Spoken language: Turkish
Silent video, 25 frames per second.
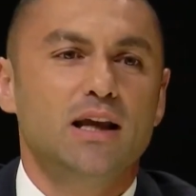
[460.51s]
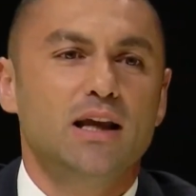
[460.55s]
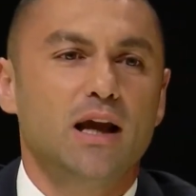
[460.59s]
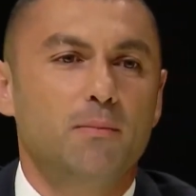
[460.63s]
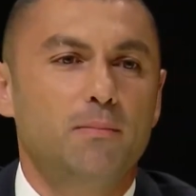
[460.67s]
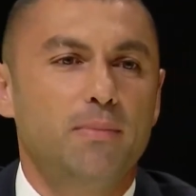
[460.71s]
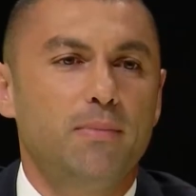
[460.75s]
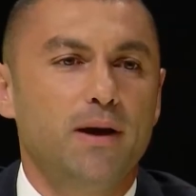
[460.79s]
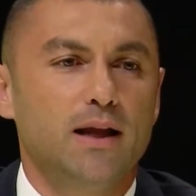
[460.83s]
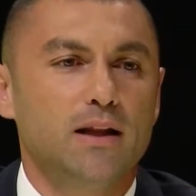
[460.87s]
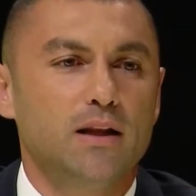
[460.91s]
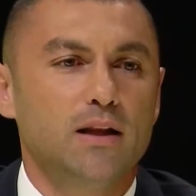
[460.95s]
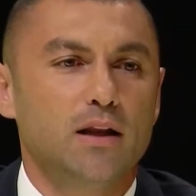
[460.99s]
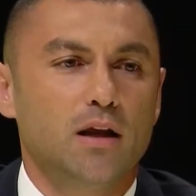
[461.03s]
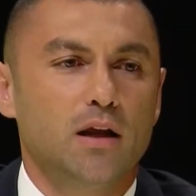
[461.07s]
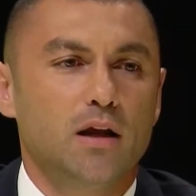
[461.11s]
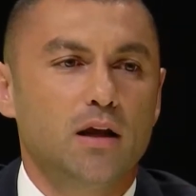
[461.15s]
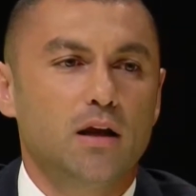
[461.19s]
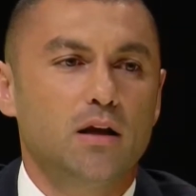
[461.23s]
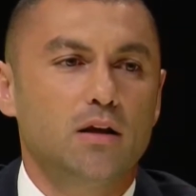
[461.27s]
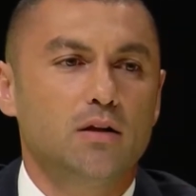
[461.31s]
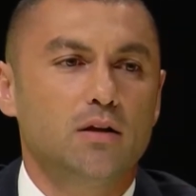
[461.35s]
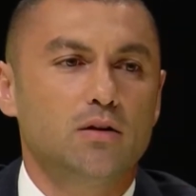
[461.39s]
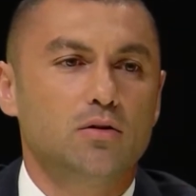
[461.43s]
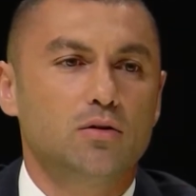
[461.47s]
Ya ben
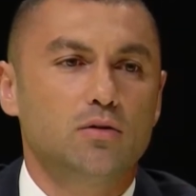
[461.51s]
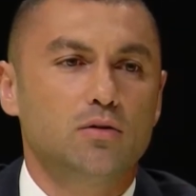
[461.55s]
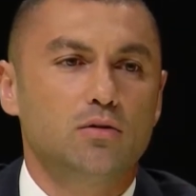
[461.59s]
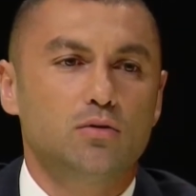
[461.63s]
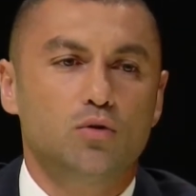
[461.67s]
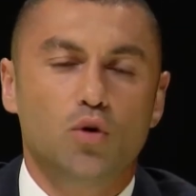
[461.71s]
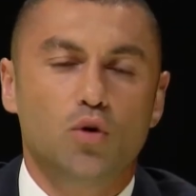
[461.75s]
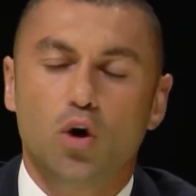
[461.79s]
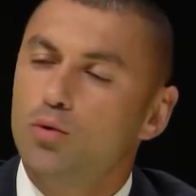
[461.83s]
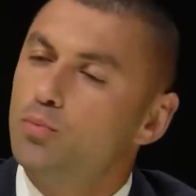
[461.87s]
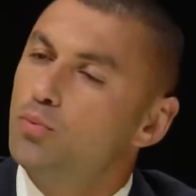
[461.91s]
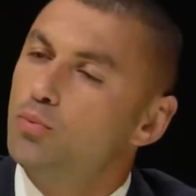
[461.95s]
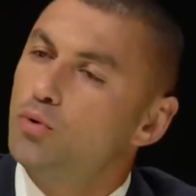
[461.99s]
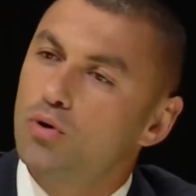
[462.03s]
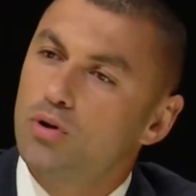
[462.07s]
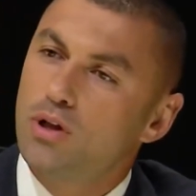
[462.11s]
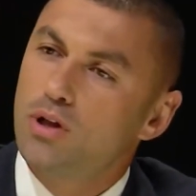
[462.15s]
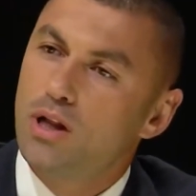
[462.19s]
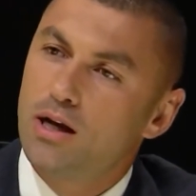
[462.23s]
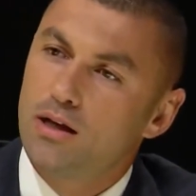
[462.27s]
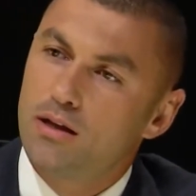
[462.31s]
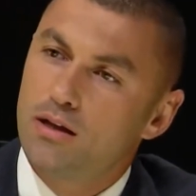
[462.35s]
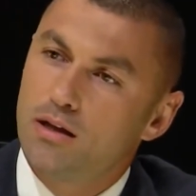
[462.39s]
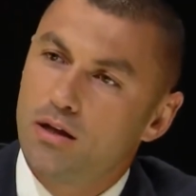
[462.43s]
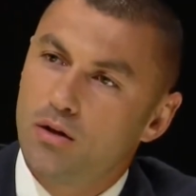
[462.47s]
dört
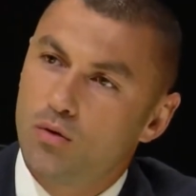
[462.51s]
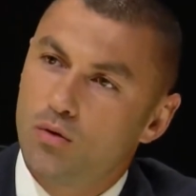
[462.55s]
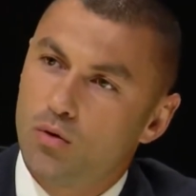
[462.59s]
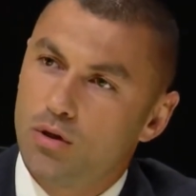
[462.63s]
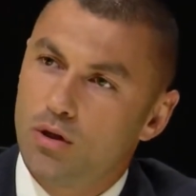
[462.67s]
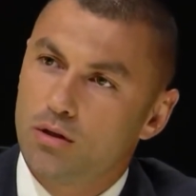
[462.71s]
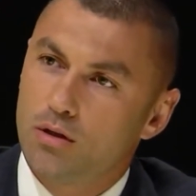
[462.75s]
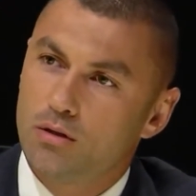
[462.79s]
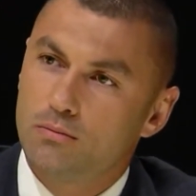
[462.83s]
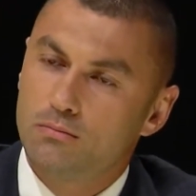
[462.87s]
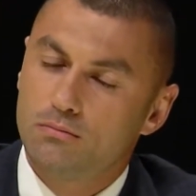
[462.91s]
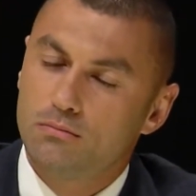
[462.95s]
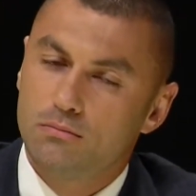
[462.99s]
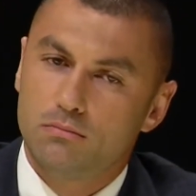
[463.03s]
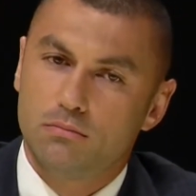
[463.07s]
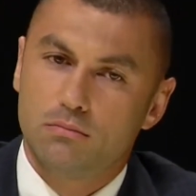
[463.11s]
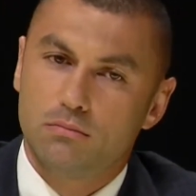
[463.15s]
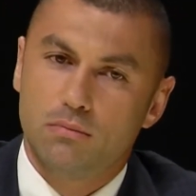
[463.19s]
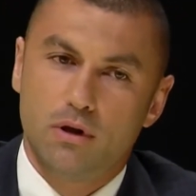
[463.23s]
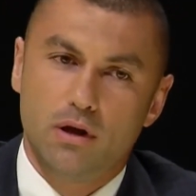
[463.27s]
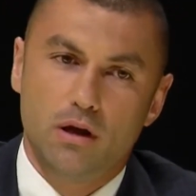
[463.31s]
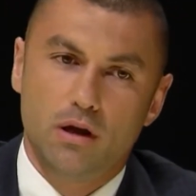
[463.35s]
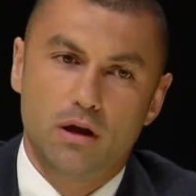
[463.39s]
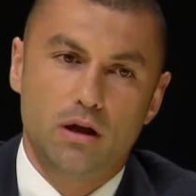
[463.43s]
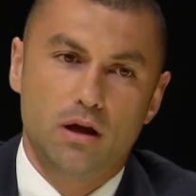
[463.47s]
büyüklerde de oynadım.
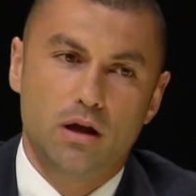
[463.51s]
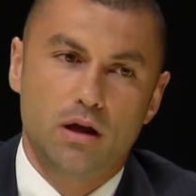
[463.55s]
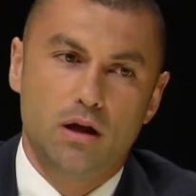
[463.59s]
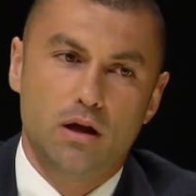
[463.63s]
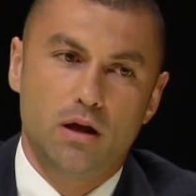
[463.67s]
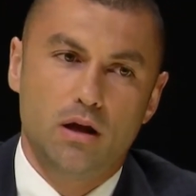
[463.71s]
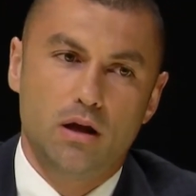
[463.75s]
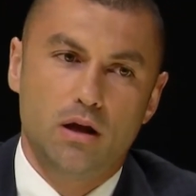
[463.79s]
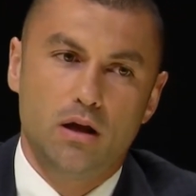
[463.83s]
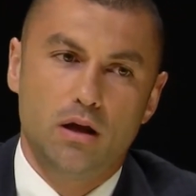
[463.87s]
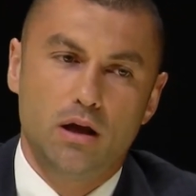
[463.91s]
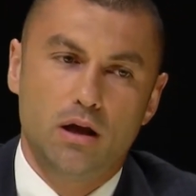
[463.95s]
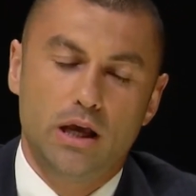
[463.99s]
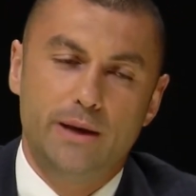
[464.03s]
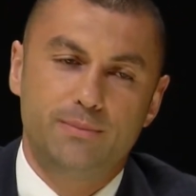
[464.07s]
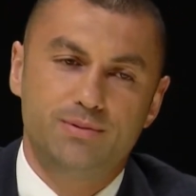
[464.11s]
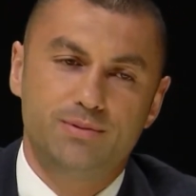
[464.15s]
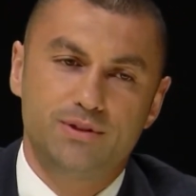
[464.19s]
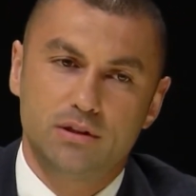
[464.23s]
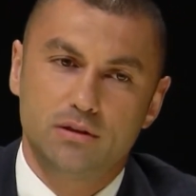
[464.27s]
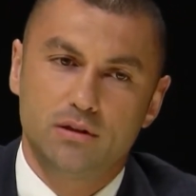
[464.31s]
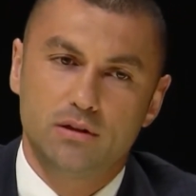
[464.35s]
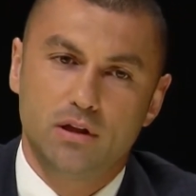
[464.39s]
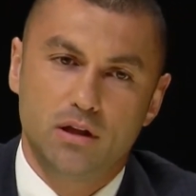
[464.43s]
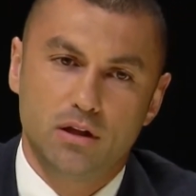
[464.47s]
Ee,
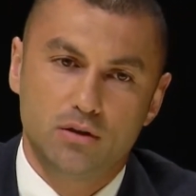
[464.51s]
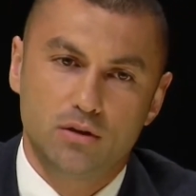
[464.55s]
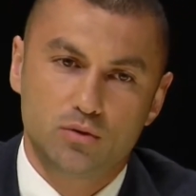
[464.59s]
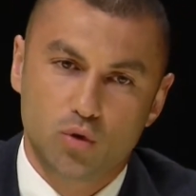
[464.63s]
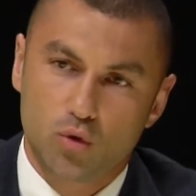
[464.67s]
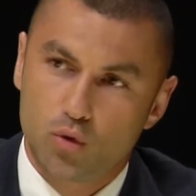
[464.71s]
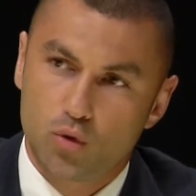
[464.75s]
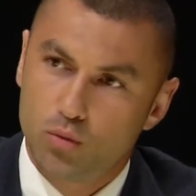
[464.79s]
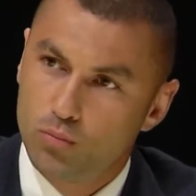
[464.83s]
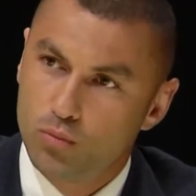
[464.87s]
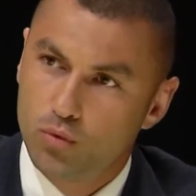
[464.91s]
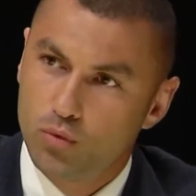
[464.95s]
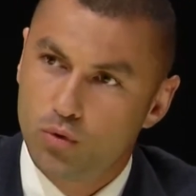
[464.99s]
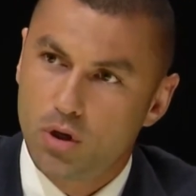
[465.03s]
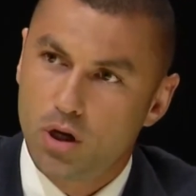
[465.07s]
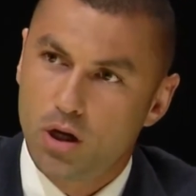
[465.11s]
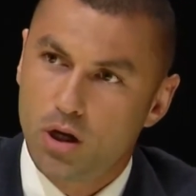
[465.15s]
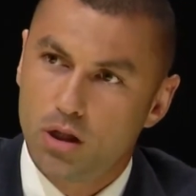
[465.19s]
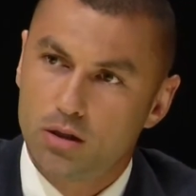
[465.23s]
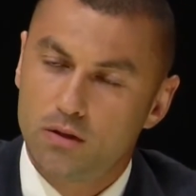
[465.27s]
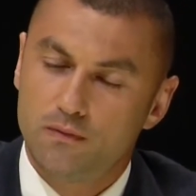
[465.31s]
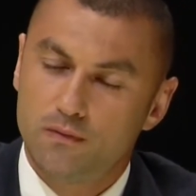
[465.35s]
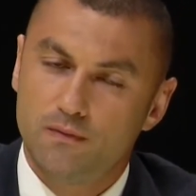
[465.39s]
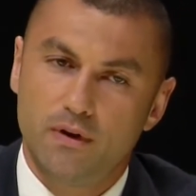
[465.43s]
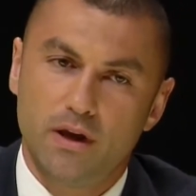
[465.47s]
hepsinde de sorumluluk
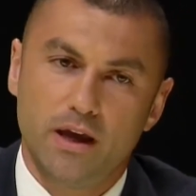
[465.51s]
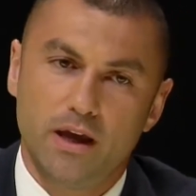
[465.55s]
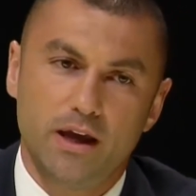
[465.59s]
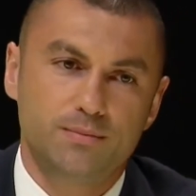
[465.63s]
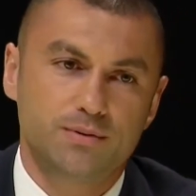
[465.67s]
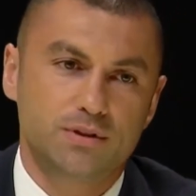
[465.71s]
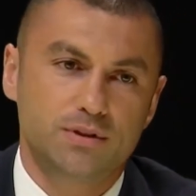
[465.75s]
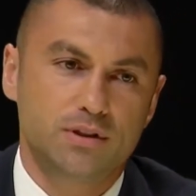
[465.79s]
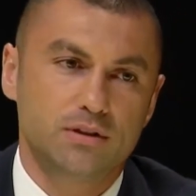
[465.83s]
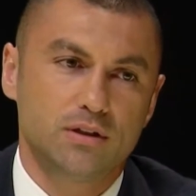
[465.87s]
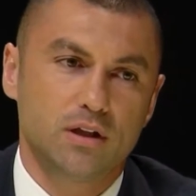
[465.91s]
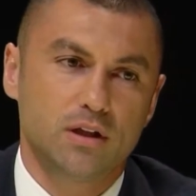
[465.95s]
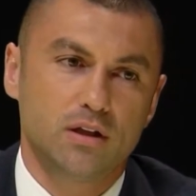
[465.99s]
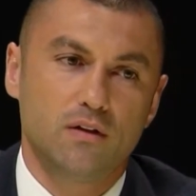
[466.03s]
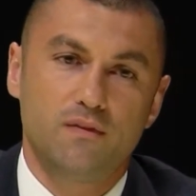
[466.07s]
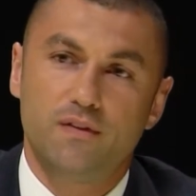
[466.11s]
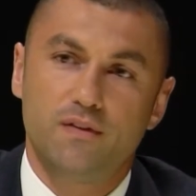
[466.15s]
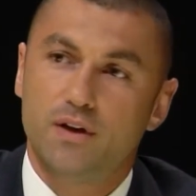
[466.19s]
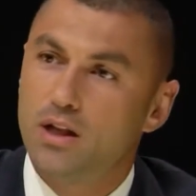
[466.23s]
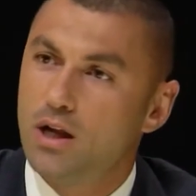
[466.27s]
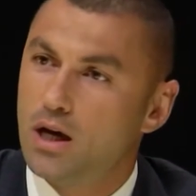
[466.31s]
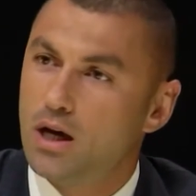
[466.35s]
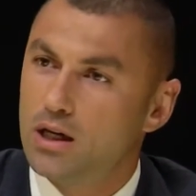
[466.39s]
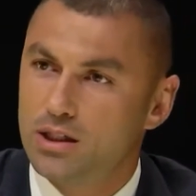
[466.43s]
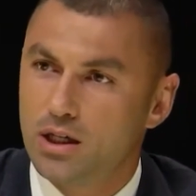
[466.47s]
aldım ve hepsinde de
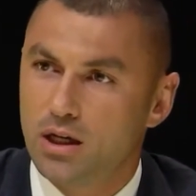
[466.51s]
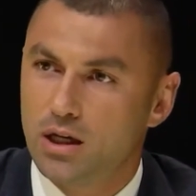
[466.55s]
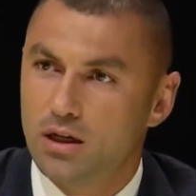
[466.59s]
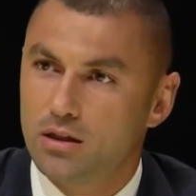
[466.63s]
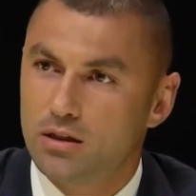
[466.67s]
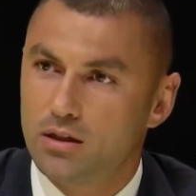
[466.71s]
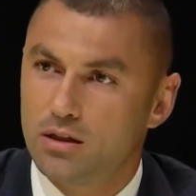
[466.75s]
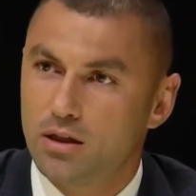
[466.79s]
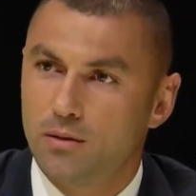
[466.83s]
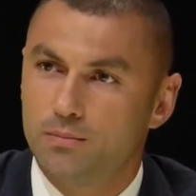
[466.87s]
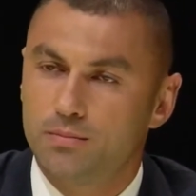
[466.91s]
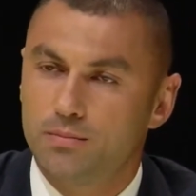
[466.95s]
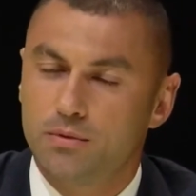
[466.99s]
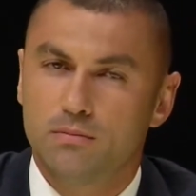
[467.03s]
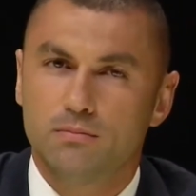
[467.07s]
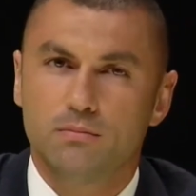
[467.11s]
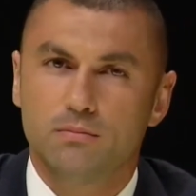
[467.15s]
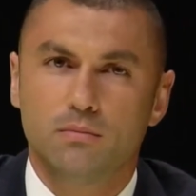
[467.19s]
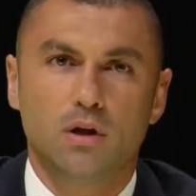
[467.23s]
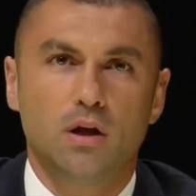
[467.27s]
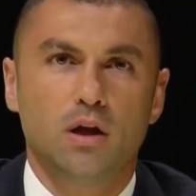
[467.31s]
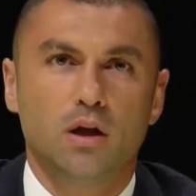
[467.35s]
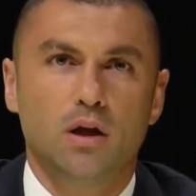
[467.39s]
fedakarlık yaptım.